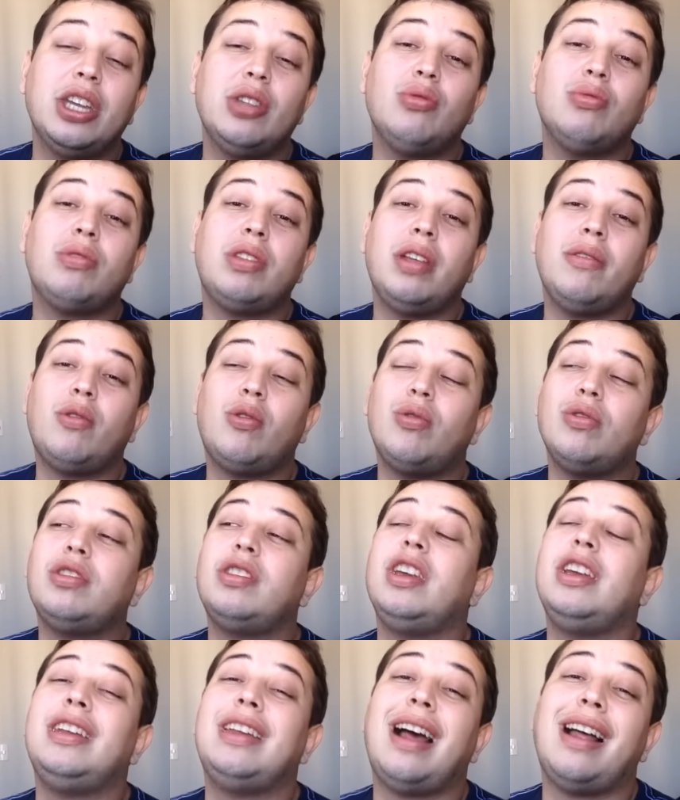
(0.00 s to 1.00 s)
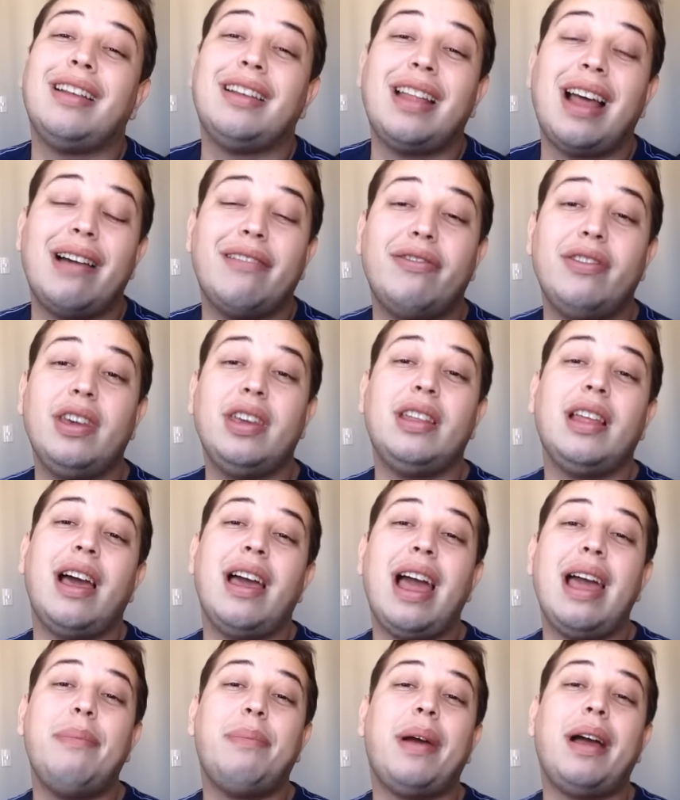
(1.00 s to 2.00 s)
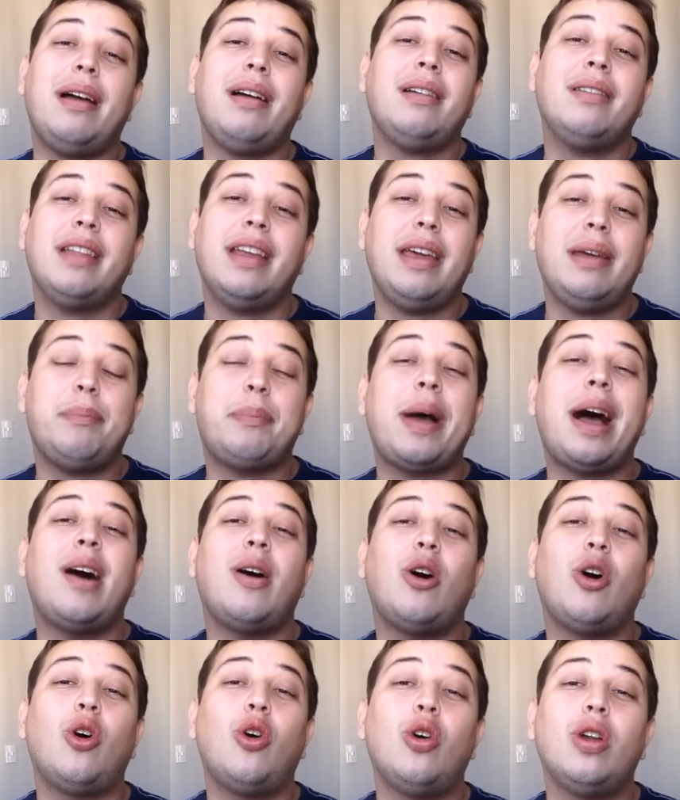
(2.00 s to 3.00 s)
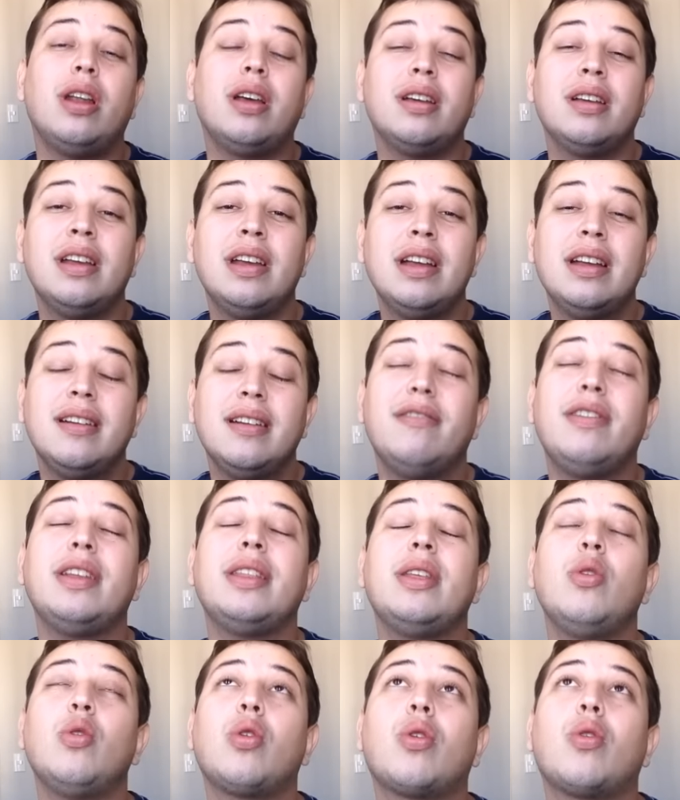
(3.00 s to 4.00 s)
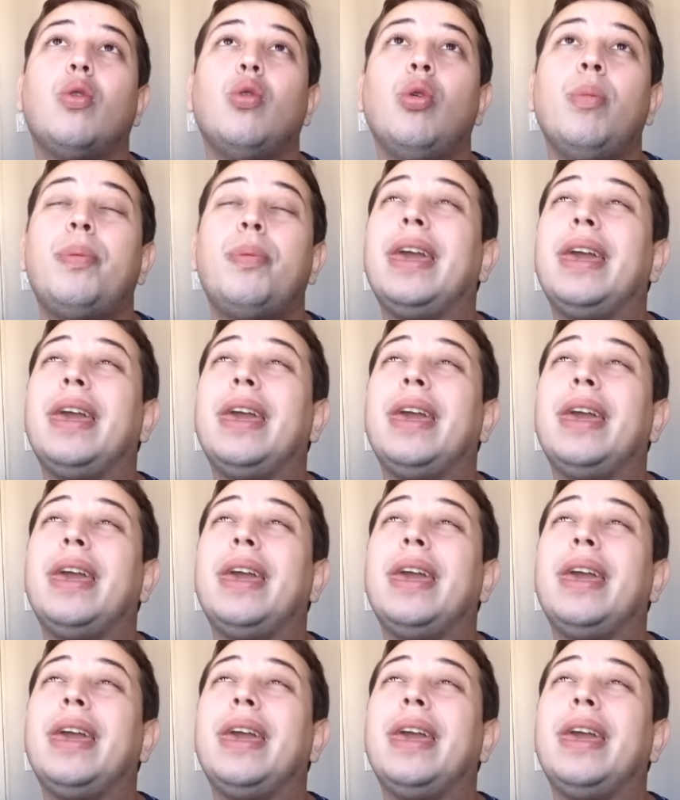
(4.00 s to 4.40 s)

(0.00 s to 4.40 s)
Que não tem conseguido nada da vida, aí vai pra, né, pra aula vender o corpo,